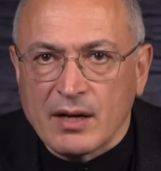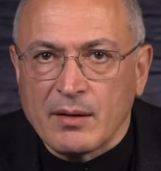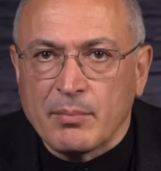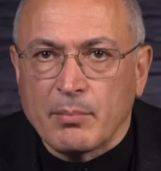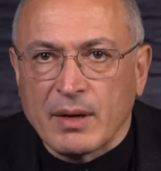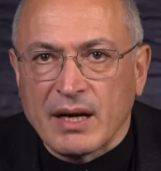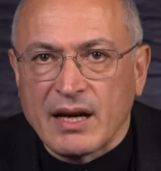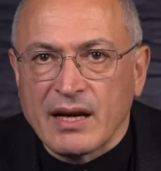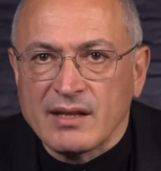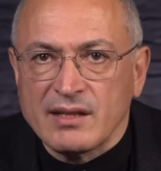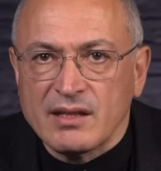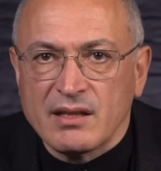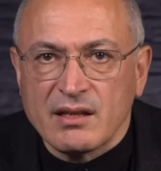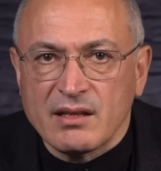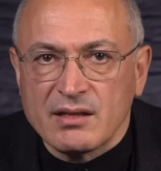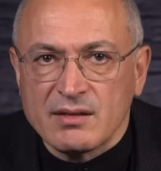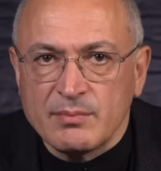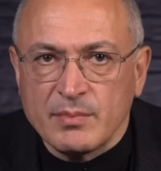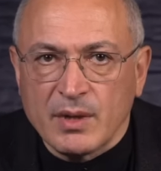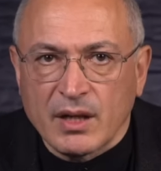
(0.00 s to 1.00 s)
к
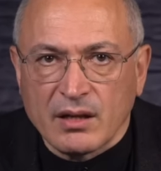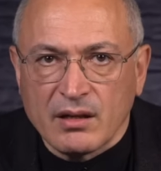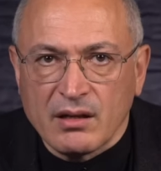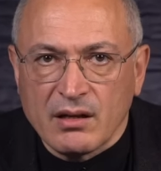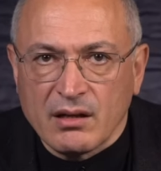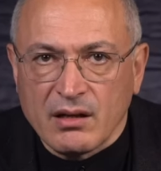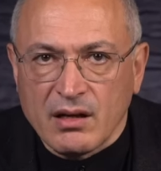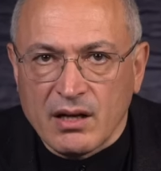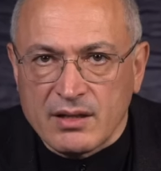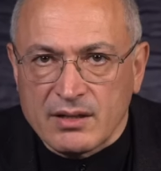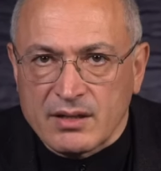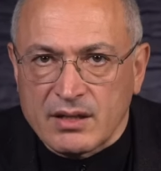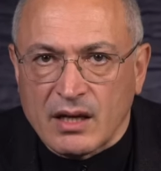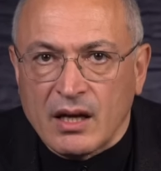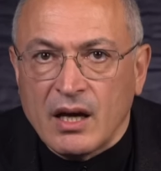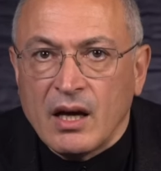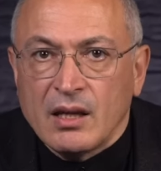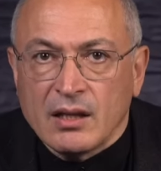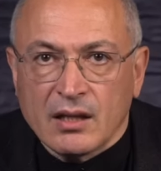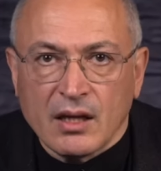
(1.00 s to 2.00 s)
практике смертной казни.
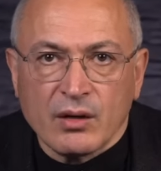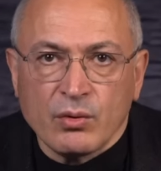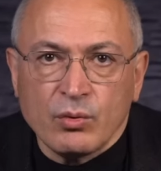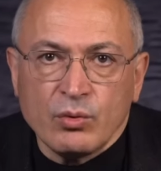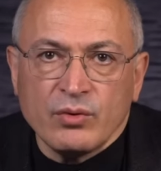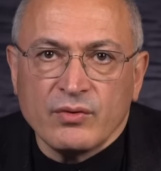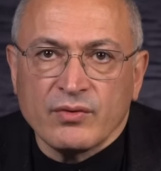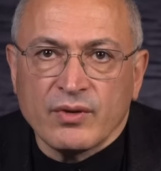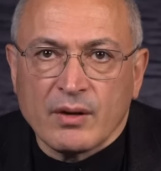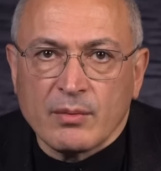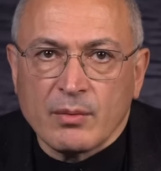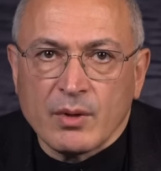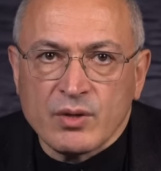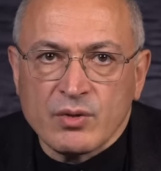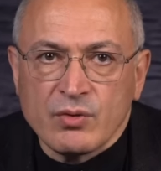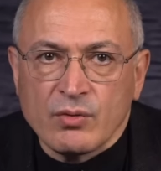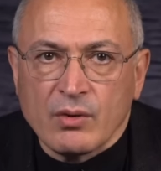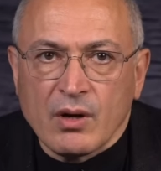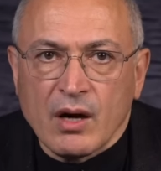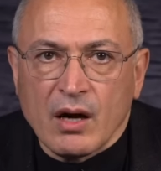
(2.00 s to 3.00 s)
Такую
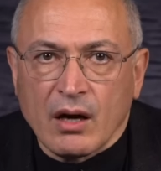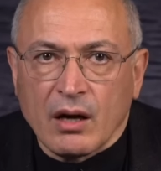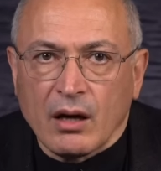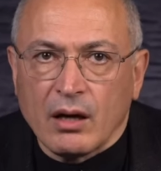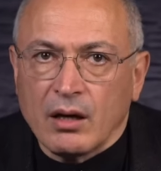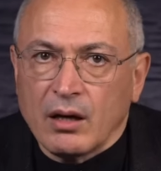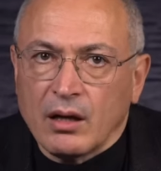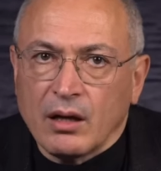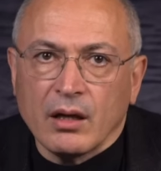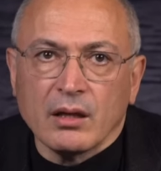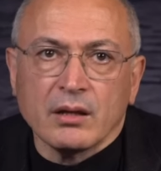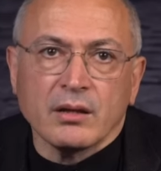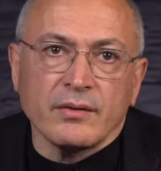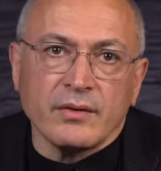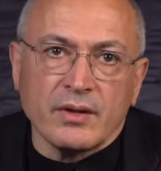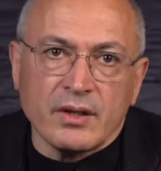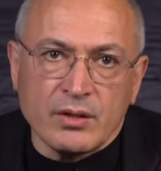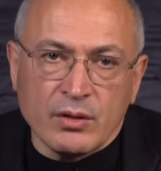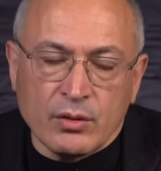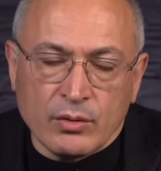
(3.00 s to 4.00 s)
информацию, как это
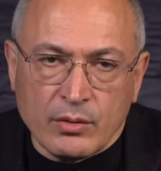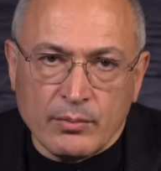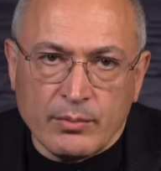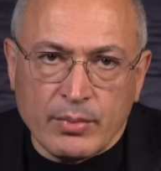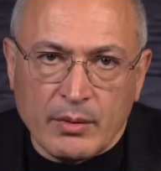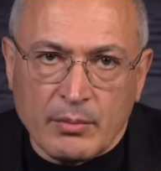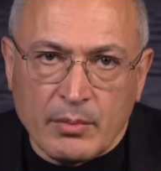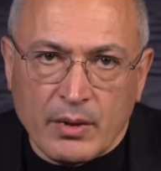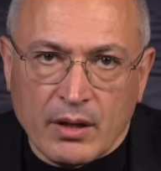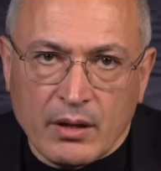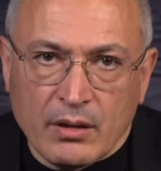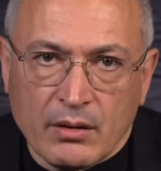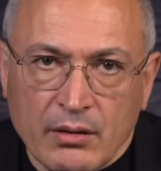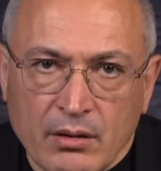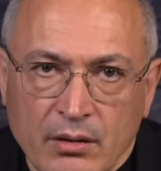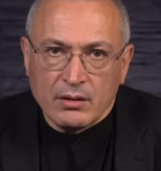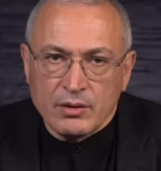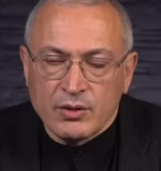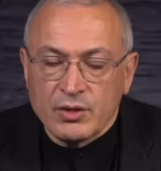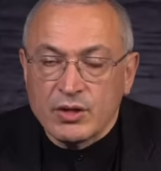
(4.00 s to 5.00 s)
видео, например.
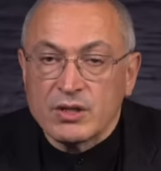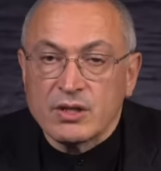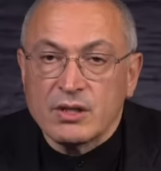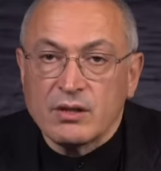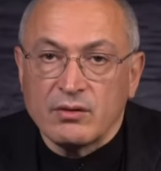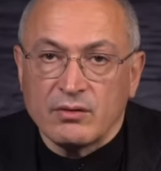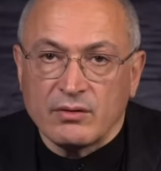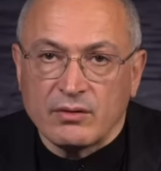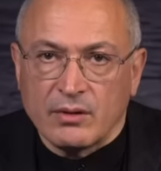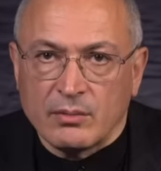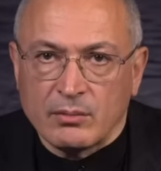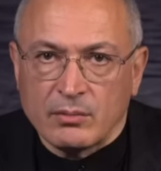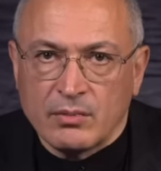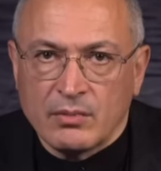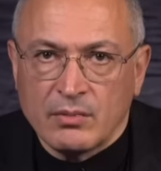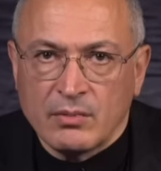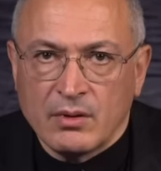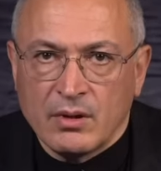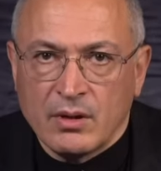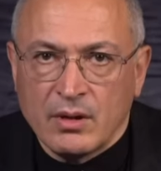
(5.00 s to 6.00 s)
Счастливо вам!
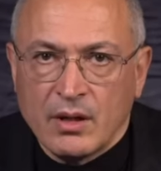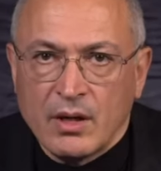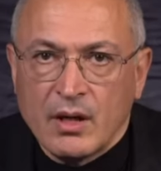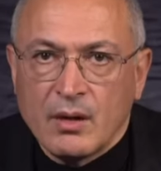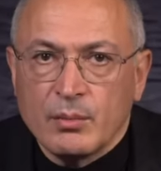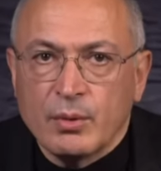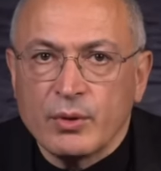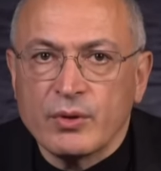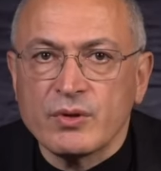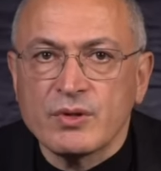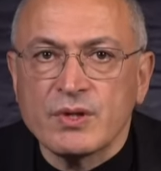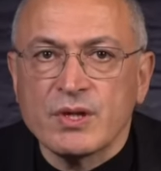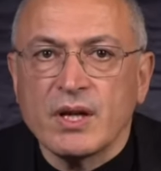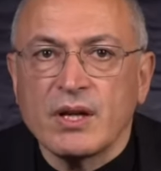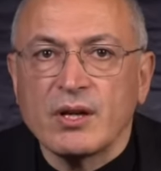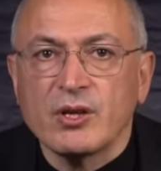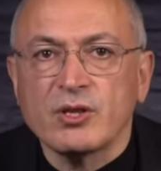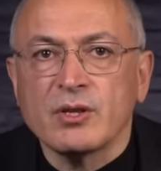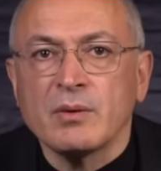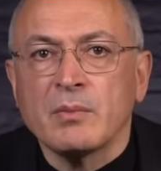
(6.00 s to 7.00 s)
Путинский
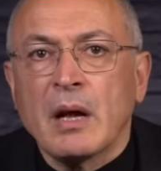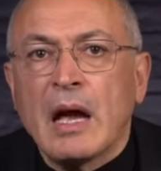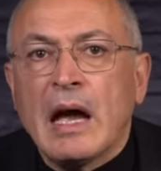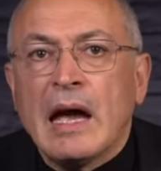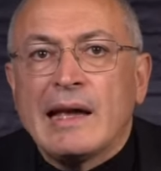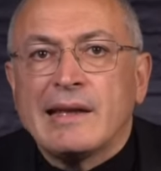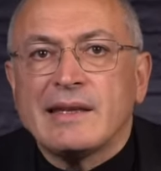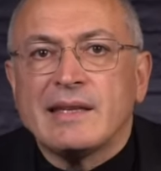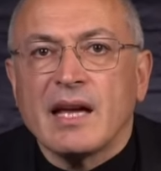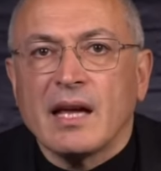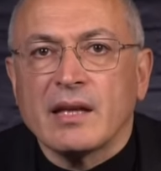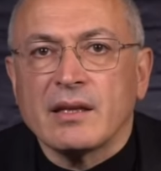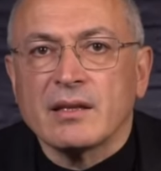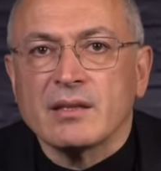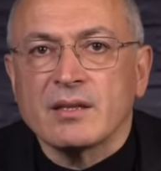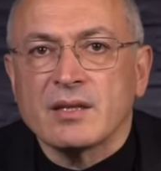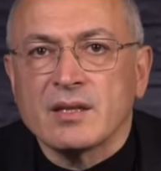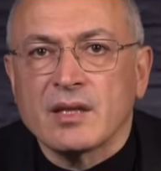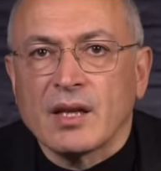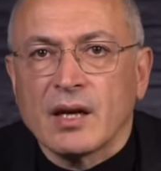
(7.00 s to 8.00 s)
режим
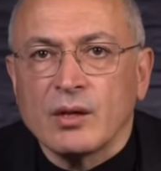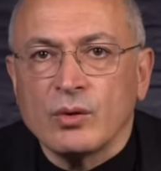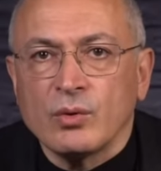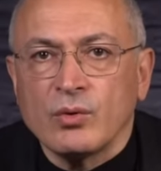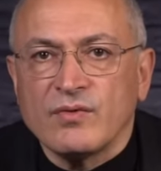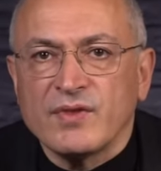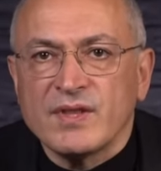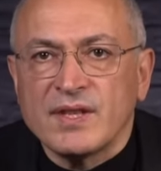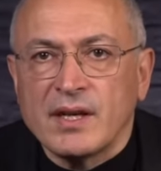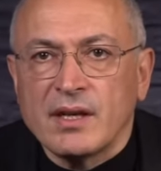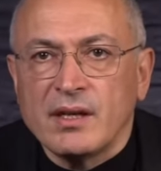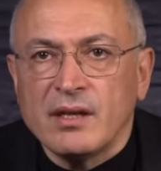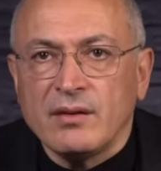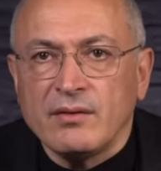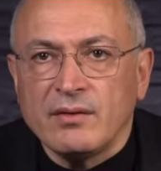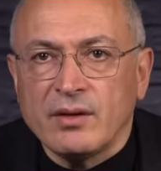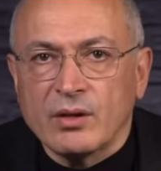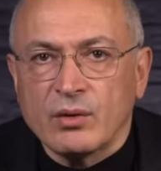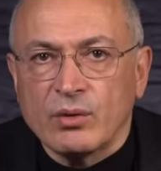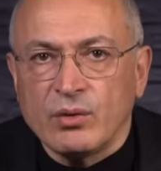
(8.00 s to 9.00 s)
тянет страну в
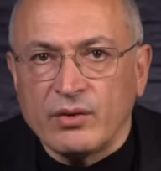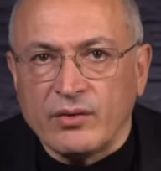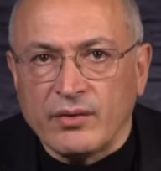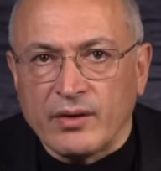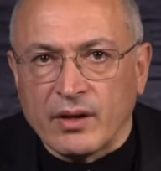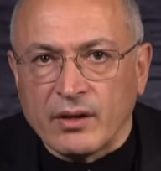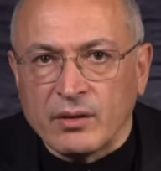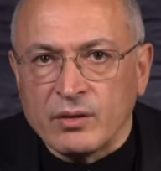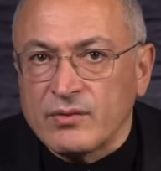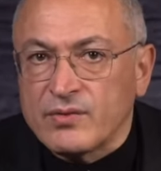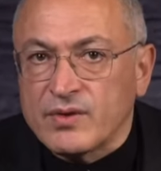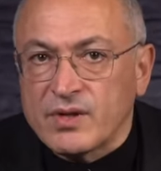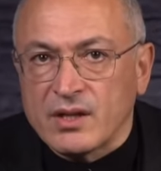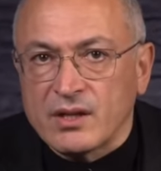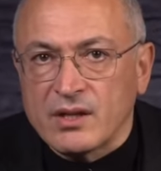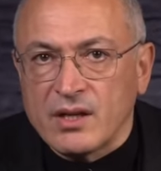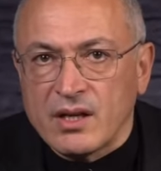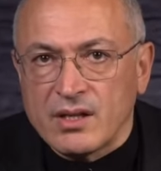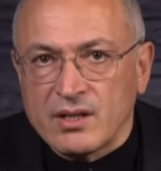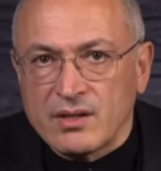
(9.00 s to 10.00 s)
средневековье, но
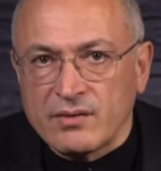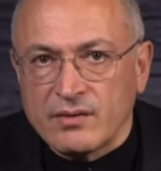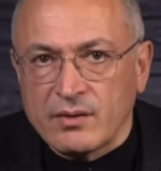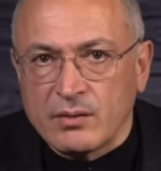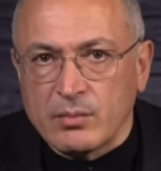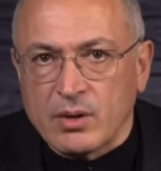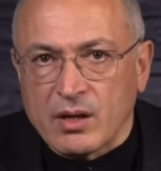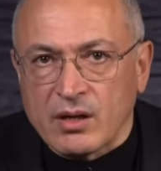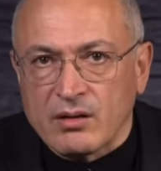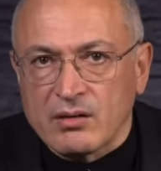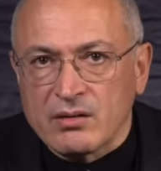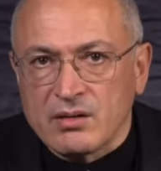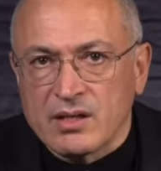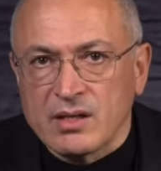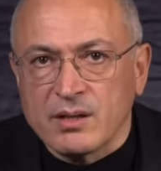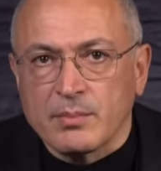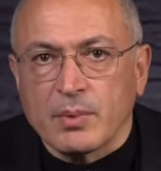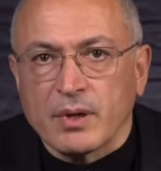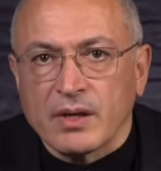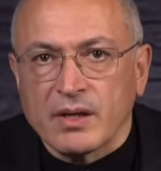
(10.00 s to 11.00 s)
всегда есть выбор –
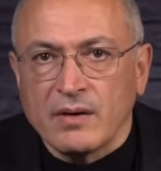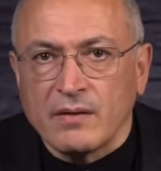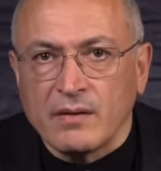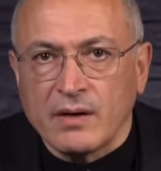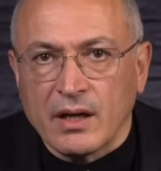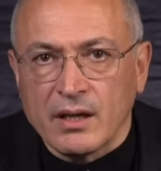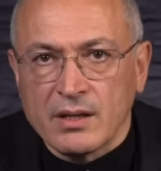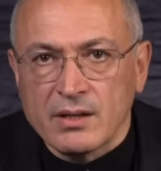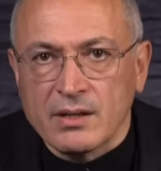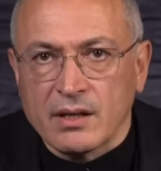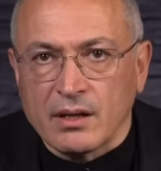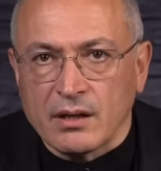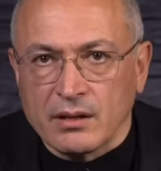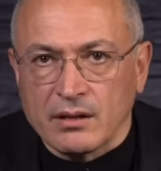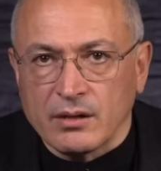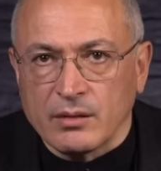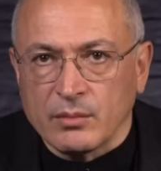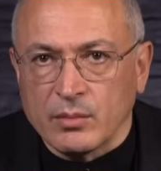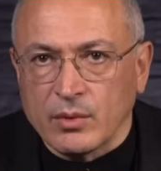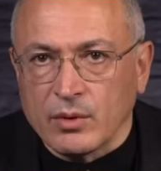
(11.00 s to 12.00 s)
сопротивляться
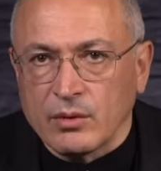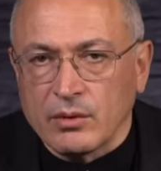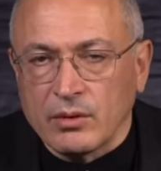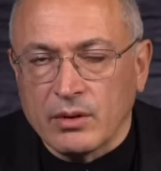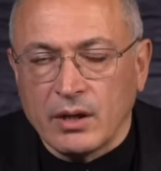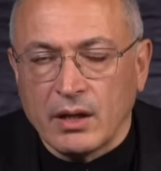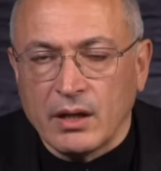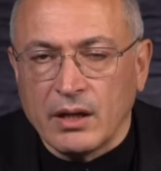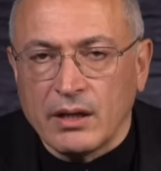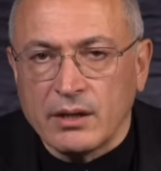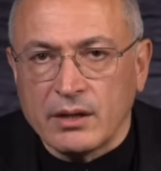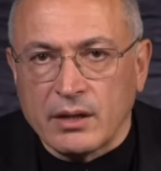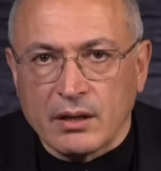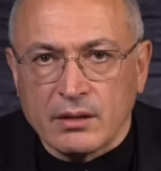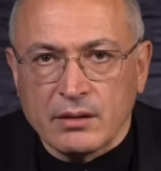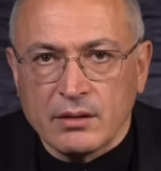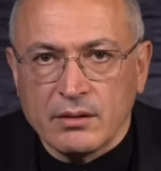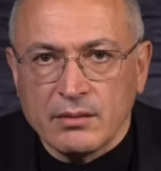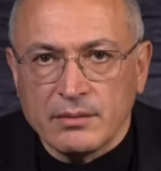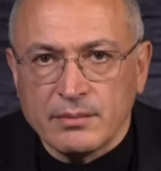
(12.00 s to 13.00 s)
этому или нет.